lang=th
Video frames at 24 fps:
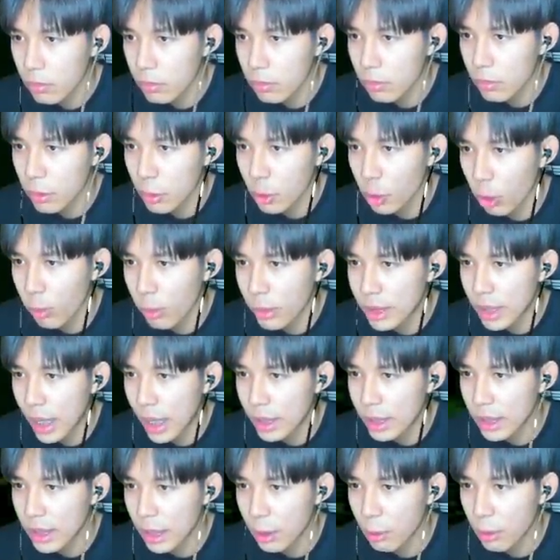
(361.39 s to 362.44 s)
โดนไปซะ
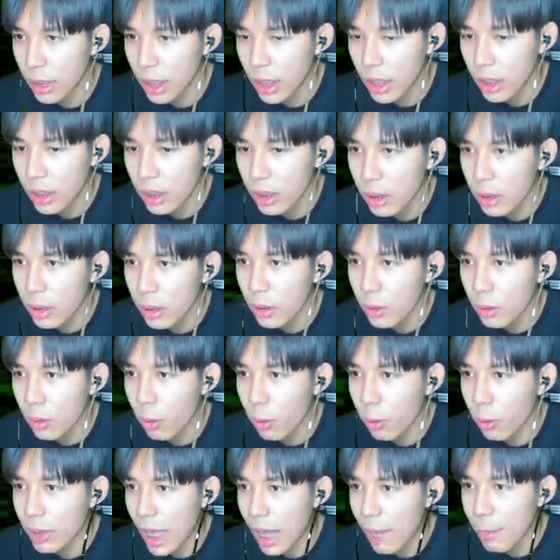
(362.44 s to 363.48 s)
สกิลนี้
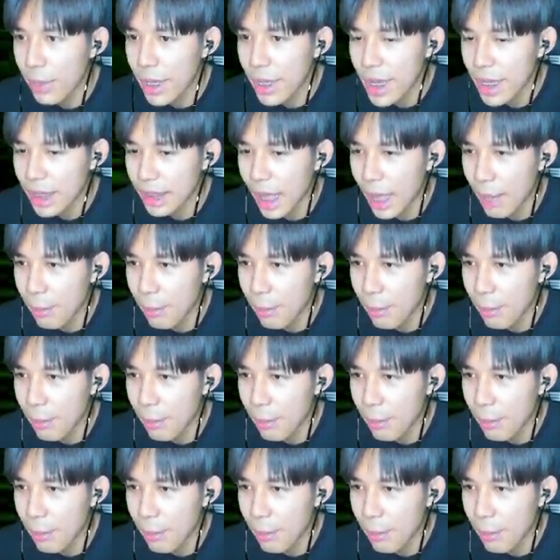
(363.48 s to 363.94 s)
โอ้ดาเมจดาเม